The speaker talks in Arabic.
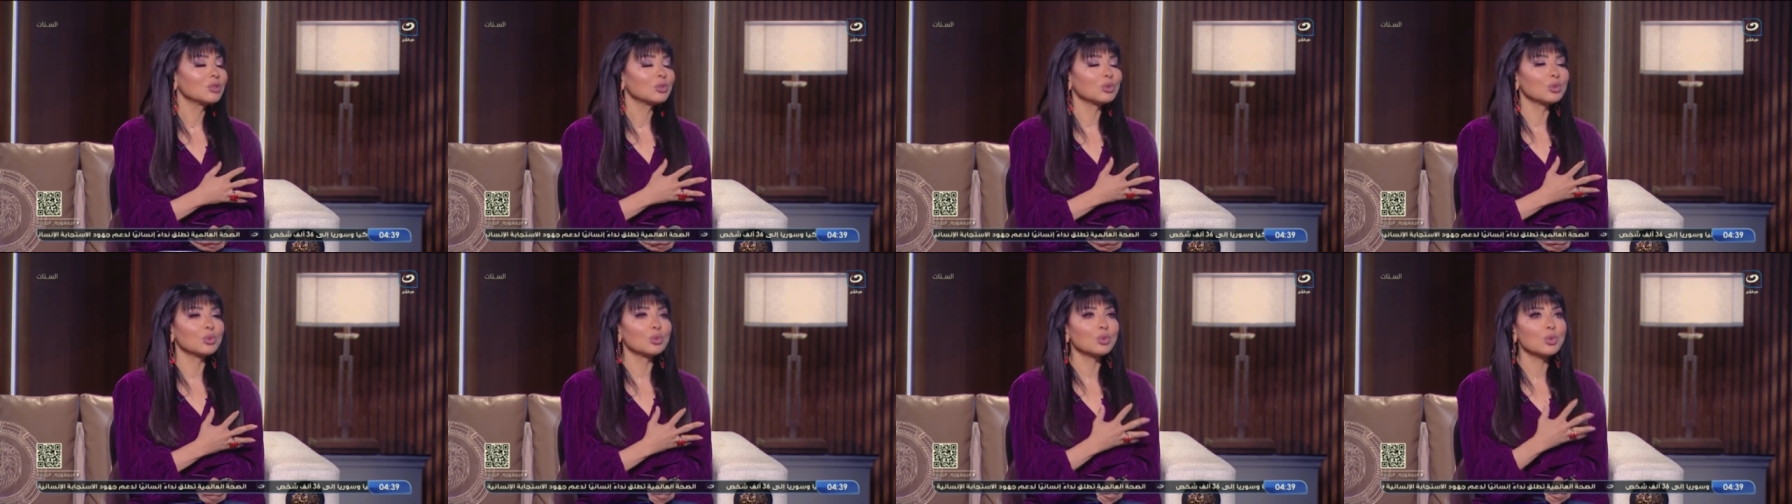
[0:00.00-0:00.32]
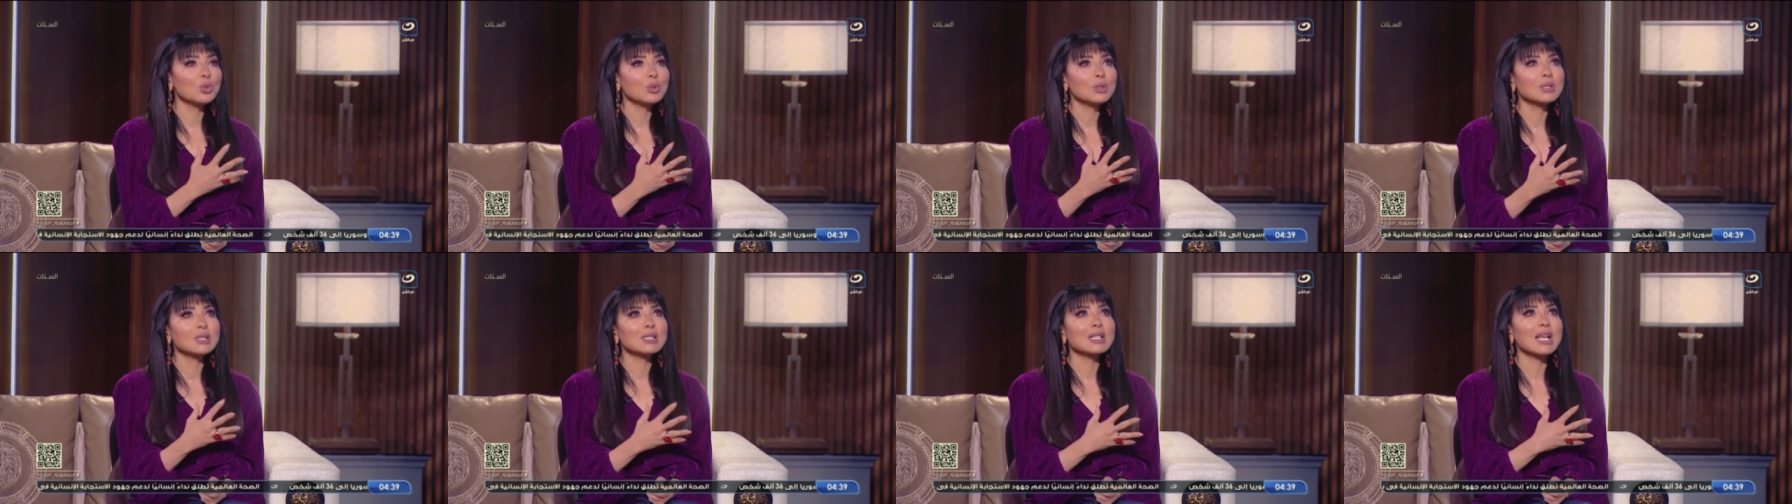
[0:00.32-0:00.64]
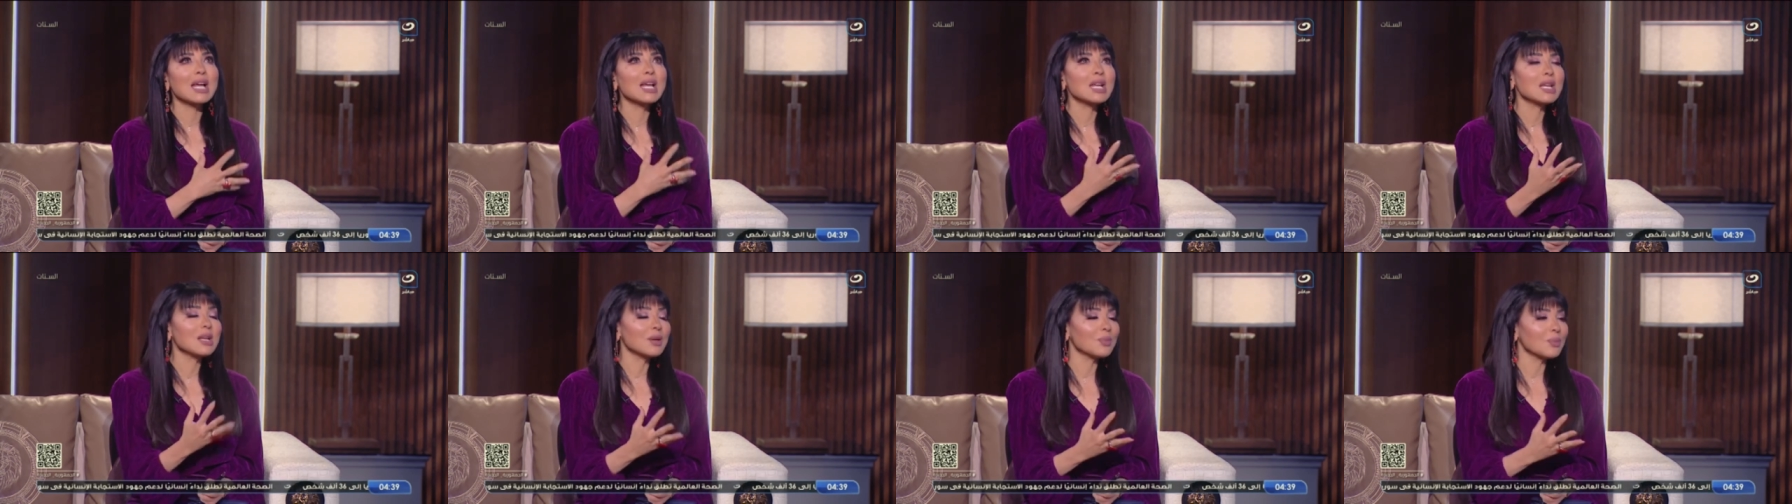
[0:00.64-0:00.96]
تكون
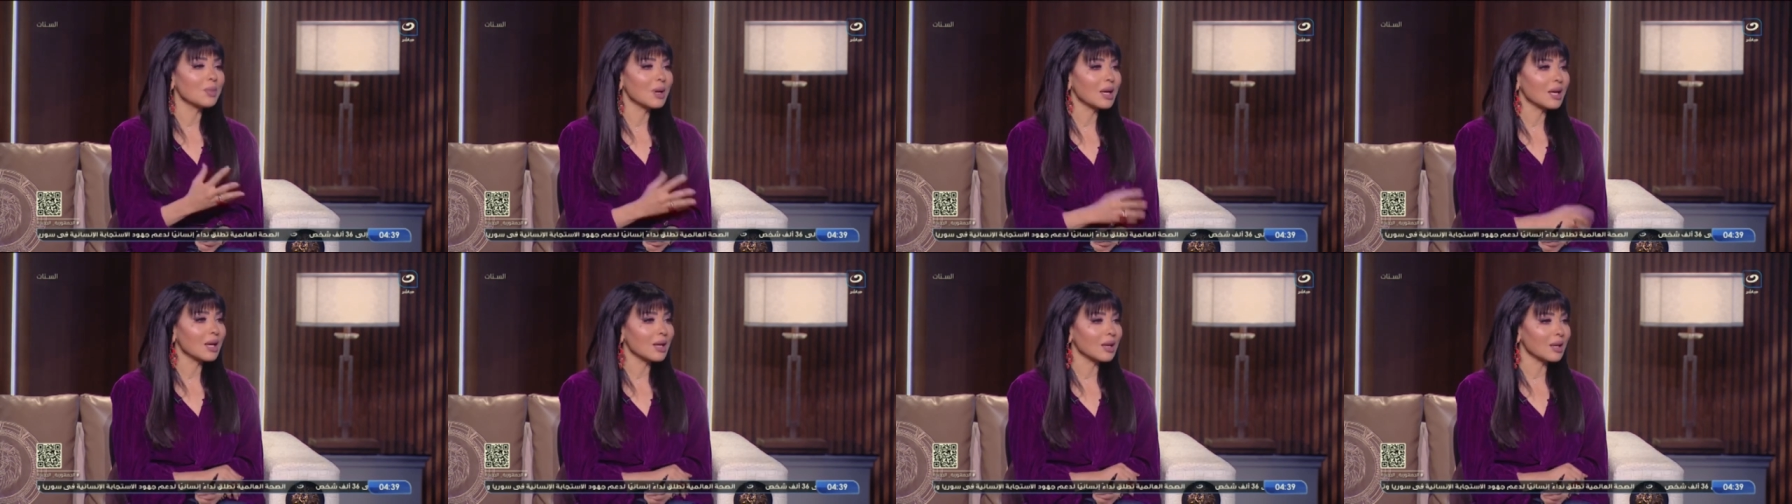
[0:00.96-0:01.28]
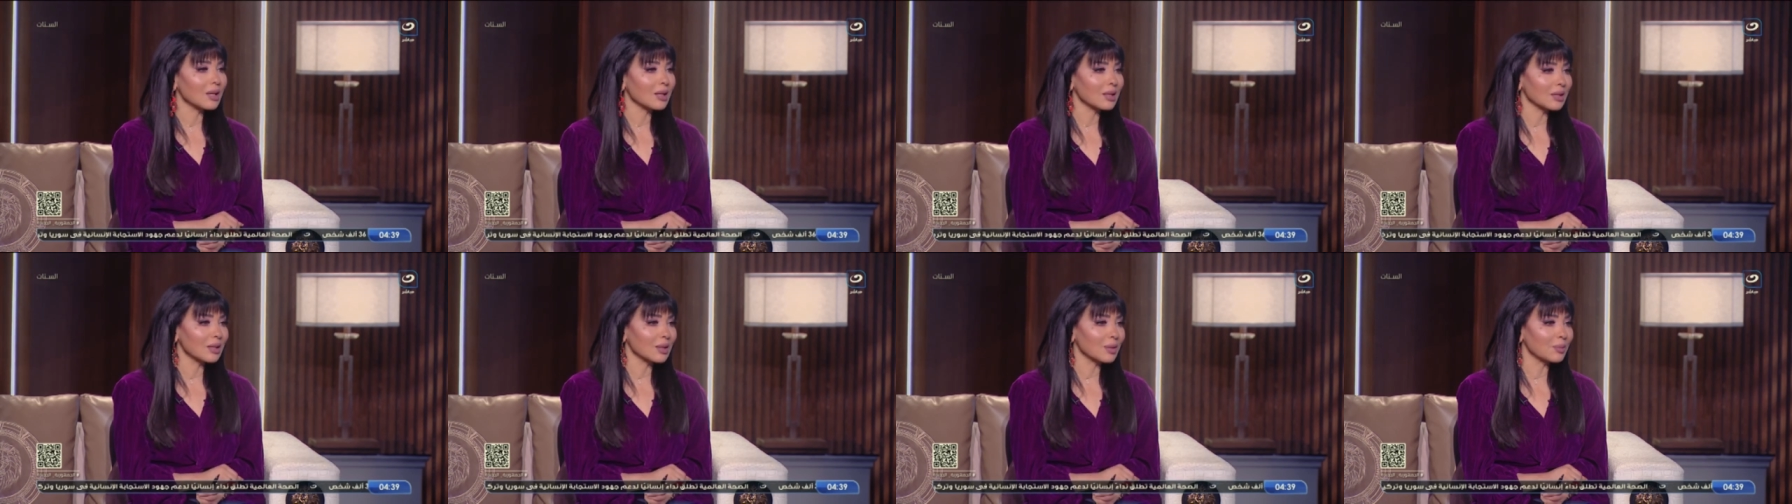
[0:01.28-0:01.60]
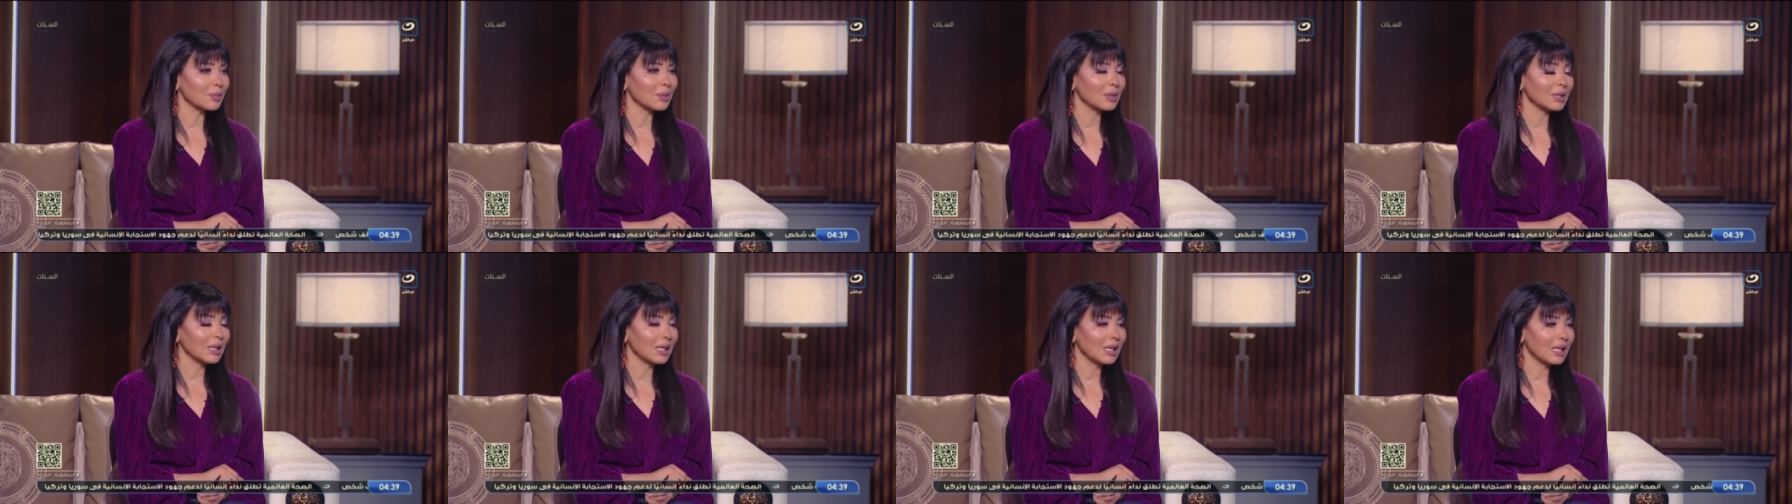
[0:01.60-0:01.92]
زي ما آه،
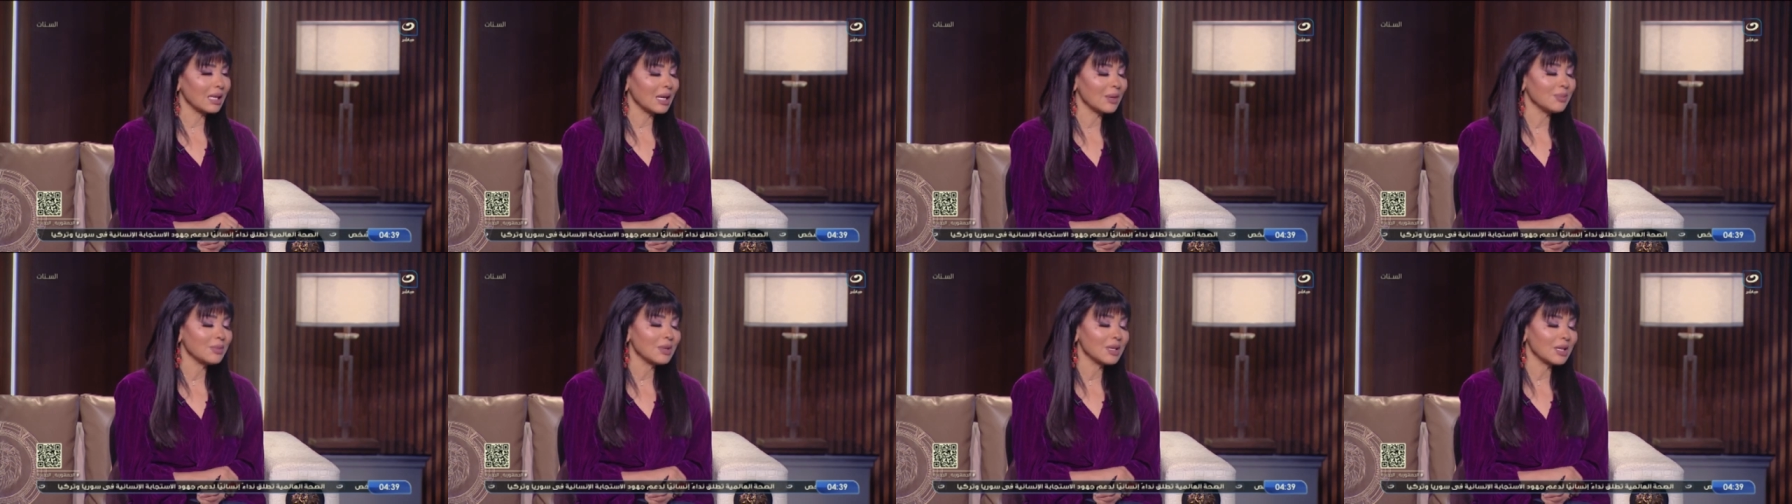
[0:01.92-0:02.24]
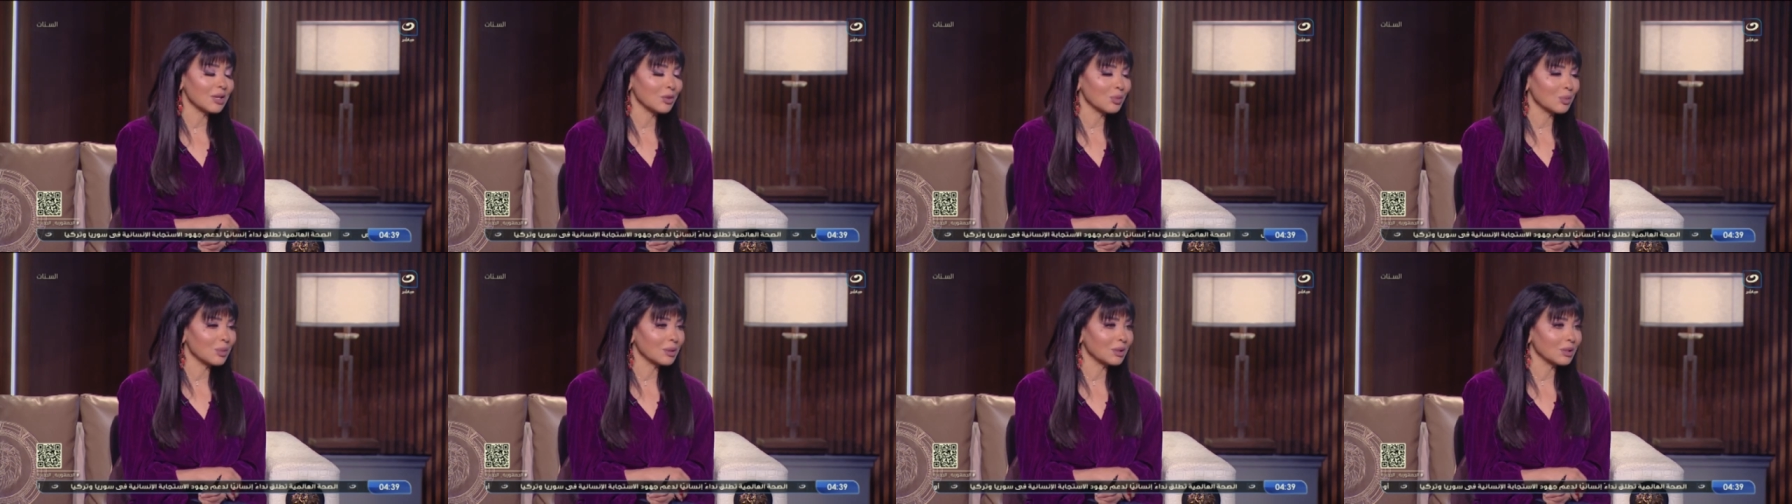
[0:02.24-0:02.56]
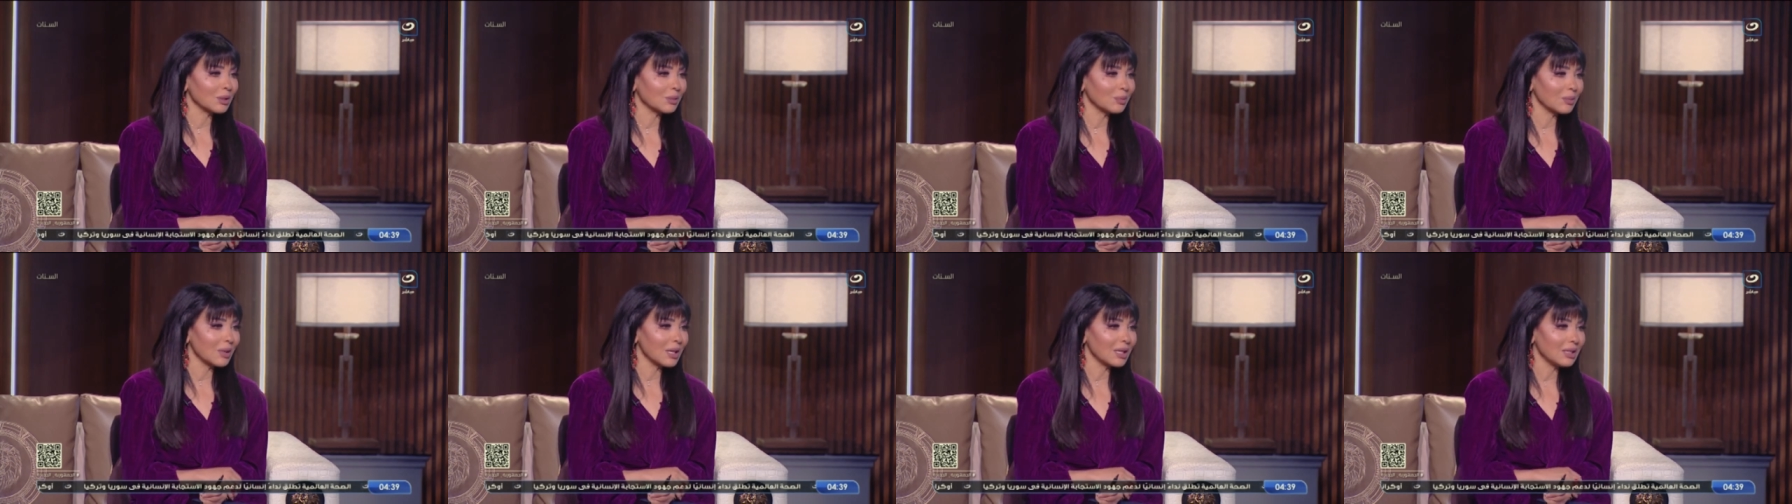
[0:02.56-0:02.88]
بتحلمي او
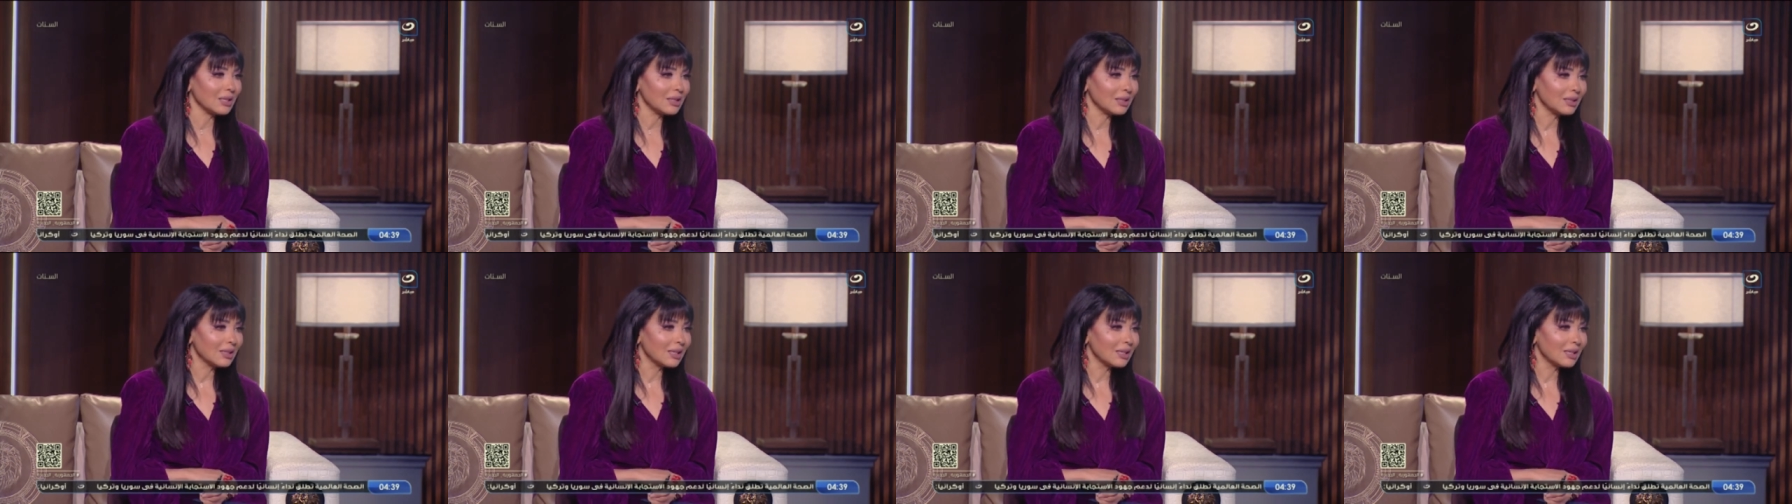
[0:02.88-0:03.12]
بتتمني